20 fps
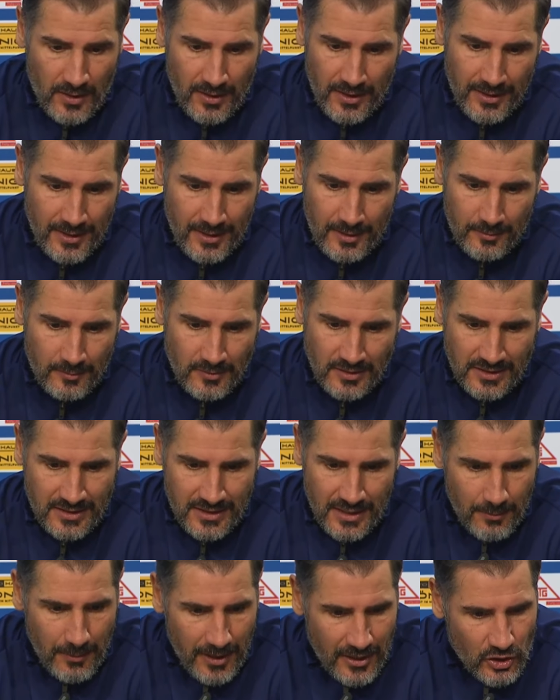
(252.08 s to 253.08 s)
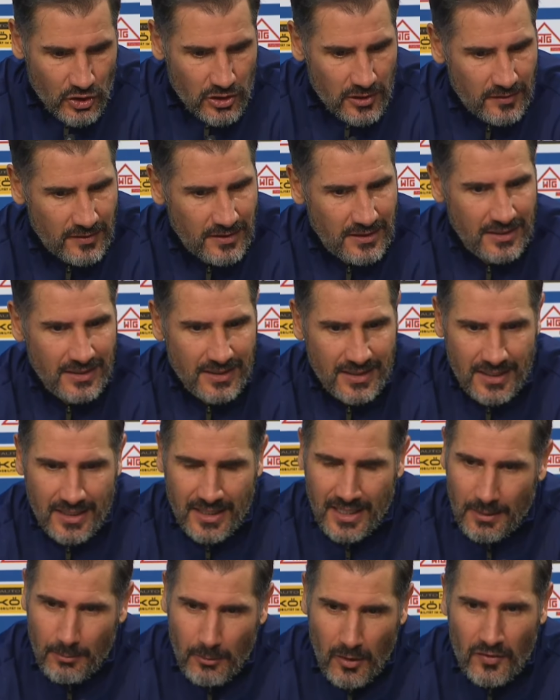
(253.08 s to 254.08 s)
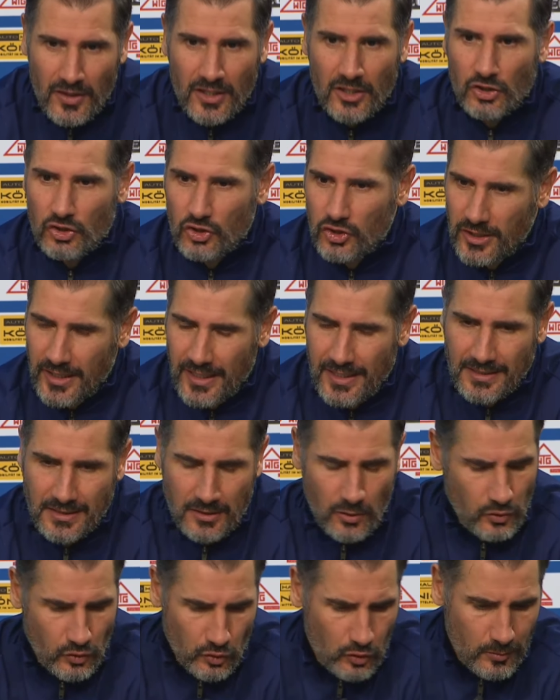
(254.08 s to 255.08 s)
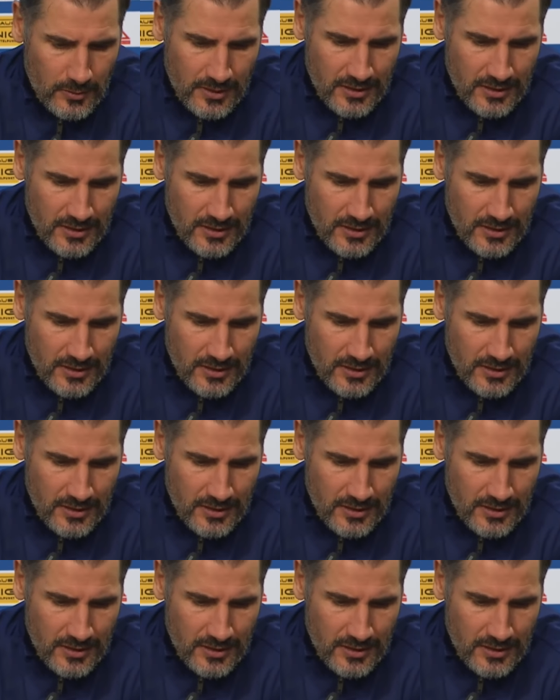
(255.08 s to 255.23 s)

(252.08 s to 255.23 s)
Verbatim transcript: ähm, sie eine Mannschaft sind, die immer wieder Stress ausüben,